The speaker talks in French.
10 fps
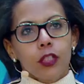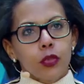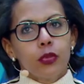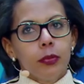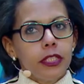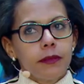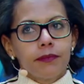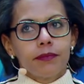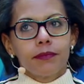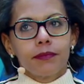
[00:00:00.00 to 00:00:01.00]
économies
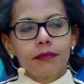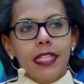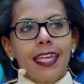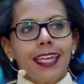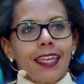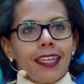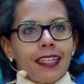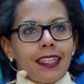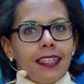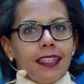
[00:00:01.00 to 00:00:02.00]

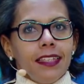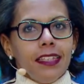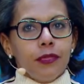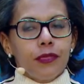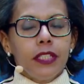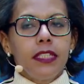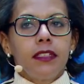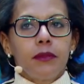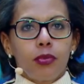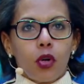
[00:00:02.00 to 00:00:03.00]
les
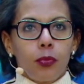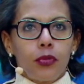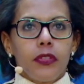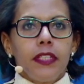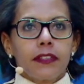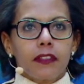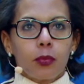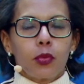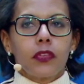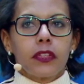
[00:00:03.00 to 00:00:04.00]
villes, pour obtenir
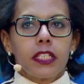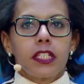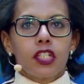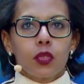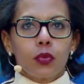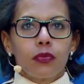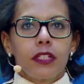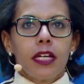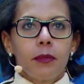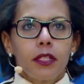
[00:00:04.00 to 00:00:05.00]
100% d'énergie
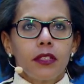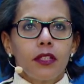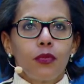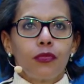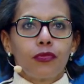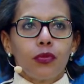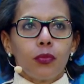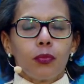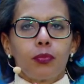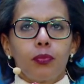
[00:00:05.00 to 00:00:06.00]
renouvelable,
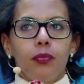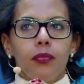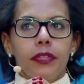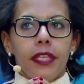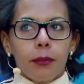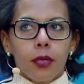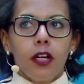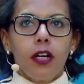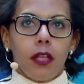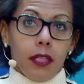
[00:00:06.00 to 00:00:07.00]
vont
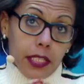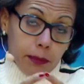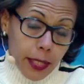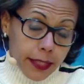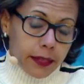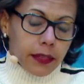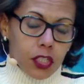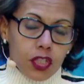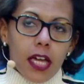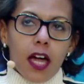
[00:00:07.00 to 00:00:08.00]
d'abord et mettent
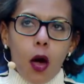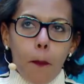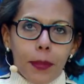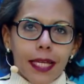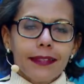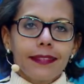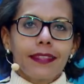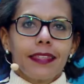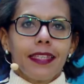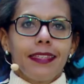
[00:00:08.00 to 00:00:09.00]
déjà en place
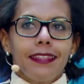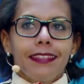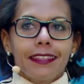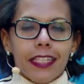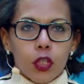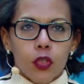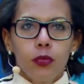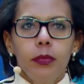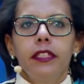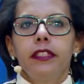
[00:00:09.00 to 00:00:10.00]
des
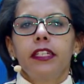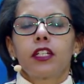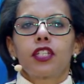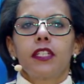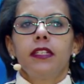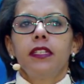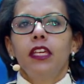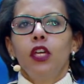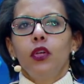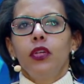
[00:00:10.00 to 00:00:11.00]
économies d'énergie,
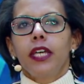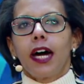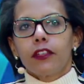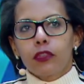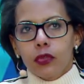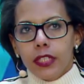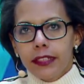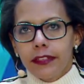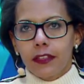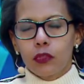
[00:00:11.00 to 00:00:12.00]
une
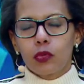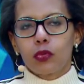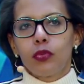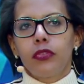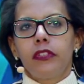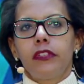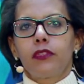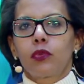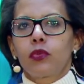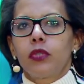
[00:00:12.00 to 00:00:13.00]
rationalisation de
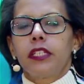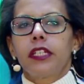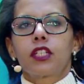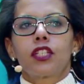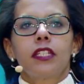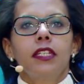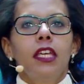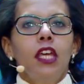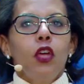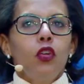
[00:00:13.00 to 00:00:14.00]
l'utilisation de l'énergie,
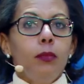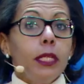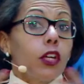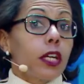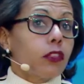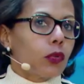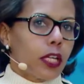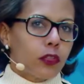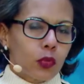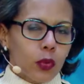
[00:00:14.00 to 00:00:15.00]
une meilleure
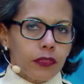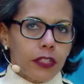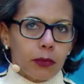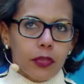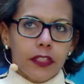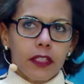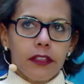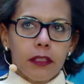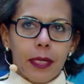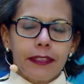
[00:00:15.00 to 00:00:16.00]
isolation évidemment des,
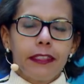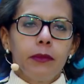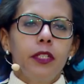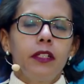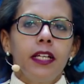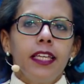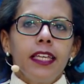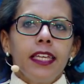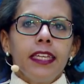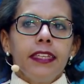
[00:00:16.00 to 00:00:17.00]
bâtiments,
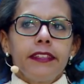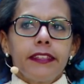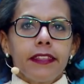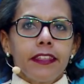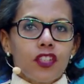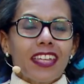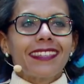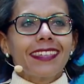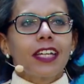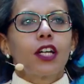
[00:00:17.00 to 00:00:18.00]
et c'est déjà
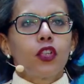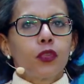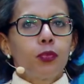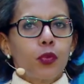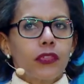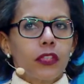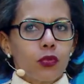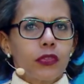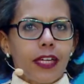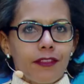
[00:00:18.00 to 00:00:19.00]
50%
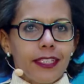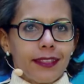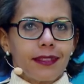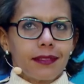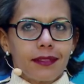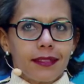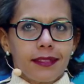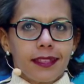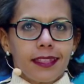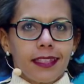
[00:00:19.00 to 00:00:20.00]
du travail.
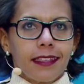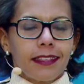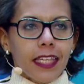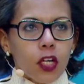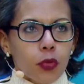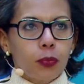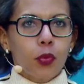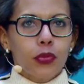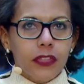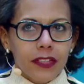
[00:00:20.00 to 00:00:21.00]

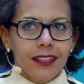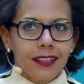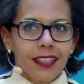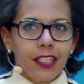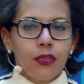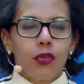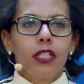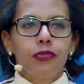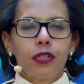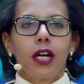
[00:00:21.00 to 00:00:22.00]
50% de
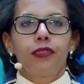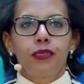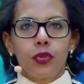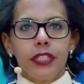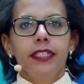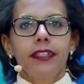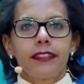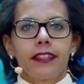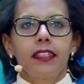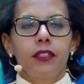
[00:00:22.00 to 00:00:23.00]
l'effort à fournir,
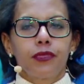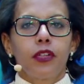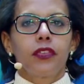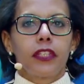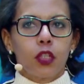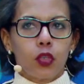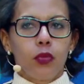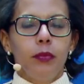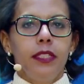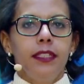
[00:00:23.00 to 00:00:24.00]
c'est un effort
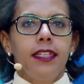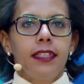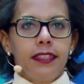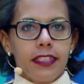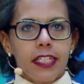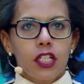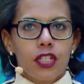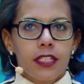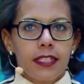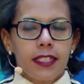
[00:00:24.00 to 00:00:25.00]
d'économie d'énergie.